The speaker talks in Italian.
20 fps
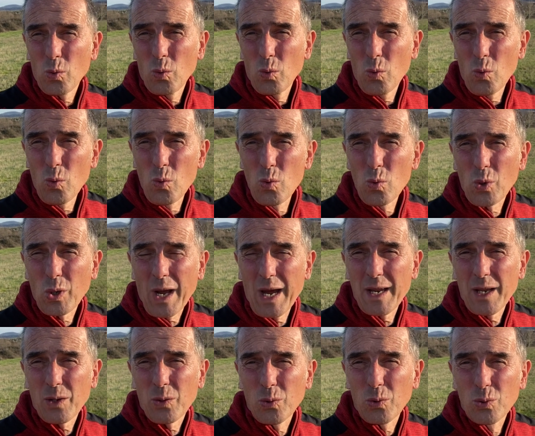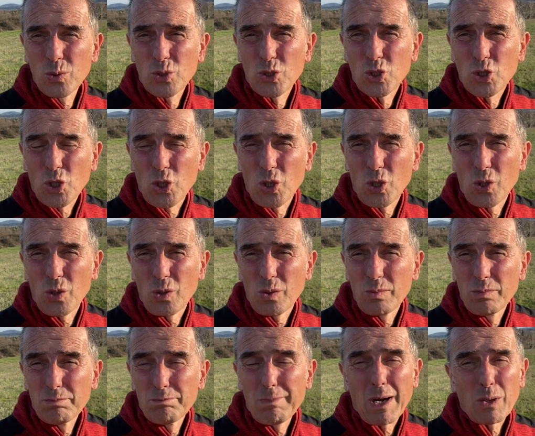un cane cucciolo,
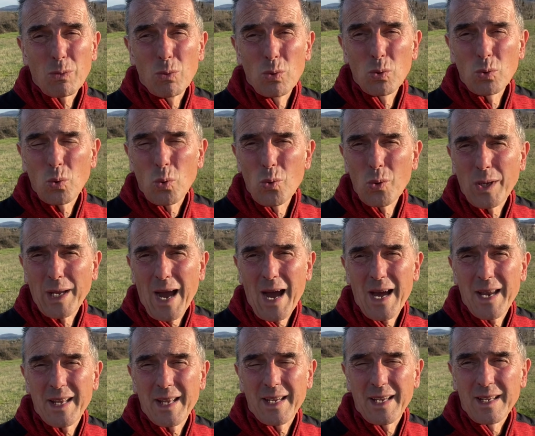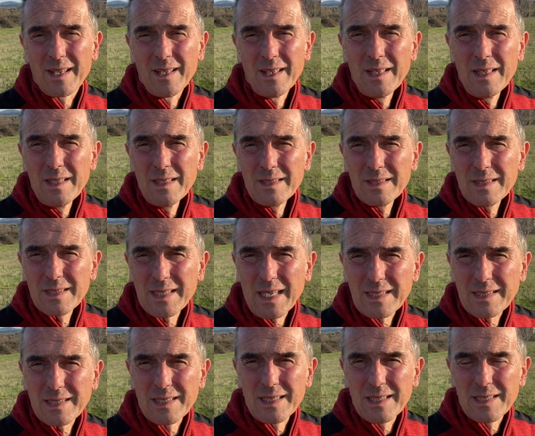ma comunque un cane, sa
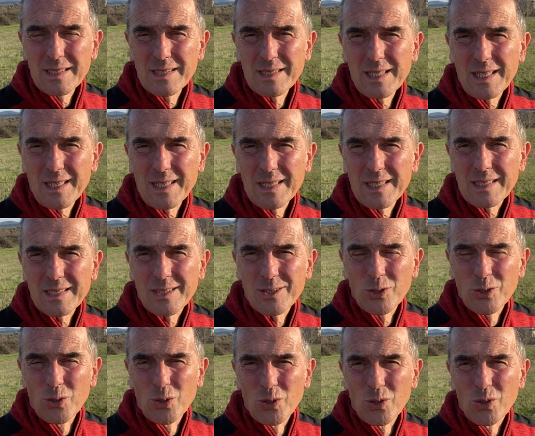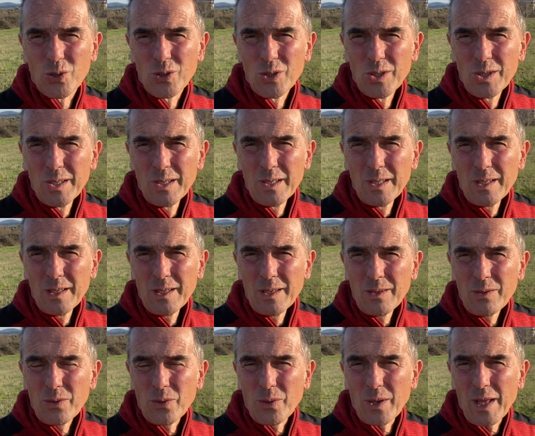sedersi anche da solo,
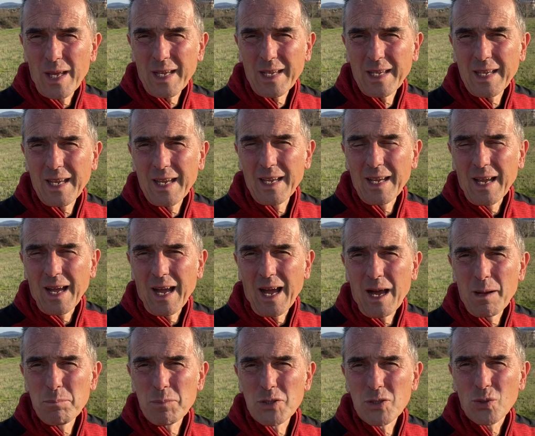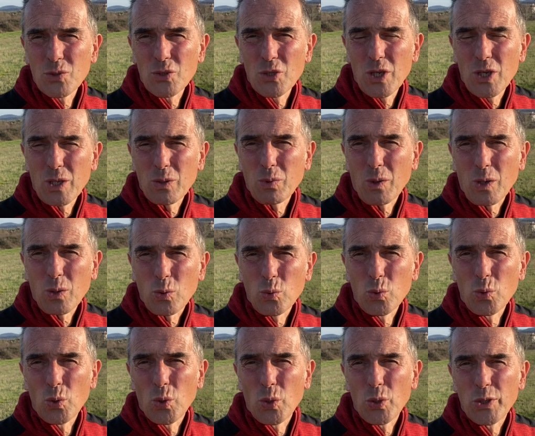non è che ha bisogno che
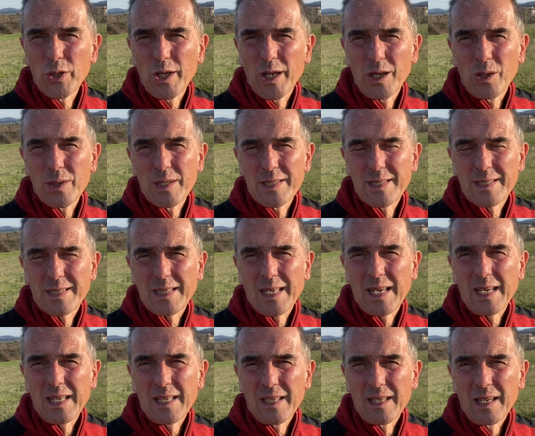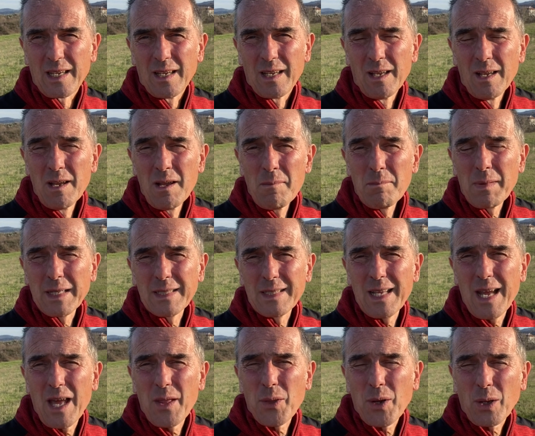qualcuno glielo insegni, ma
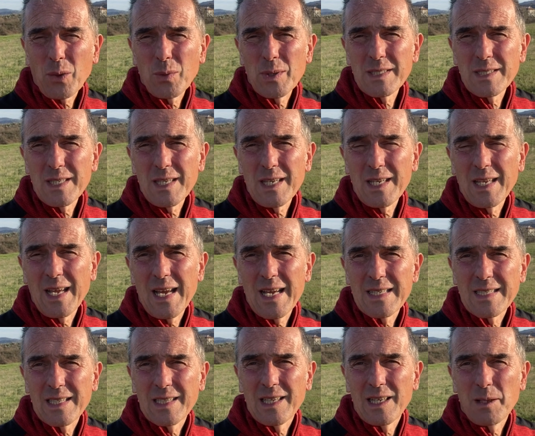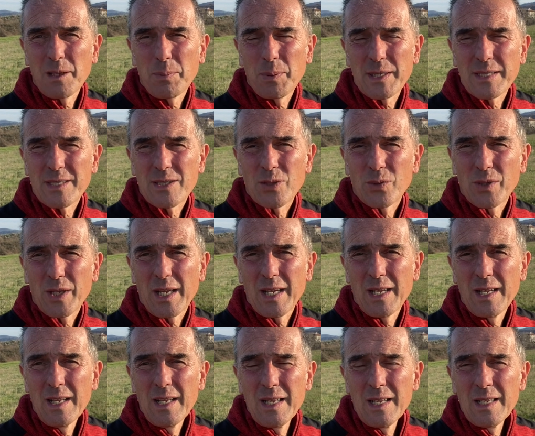dietro a queste richieste delle persone
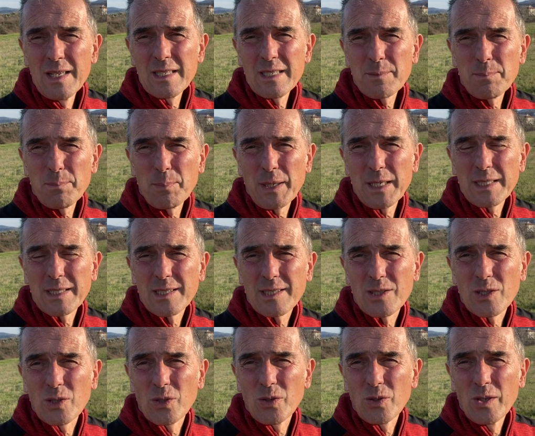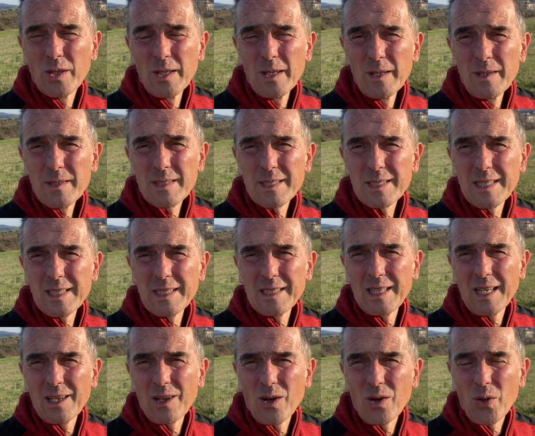spesso si
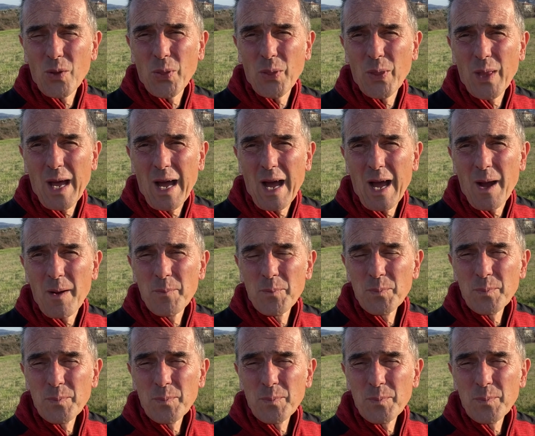denota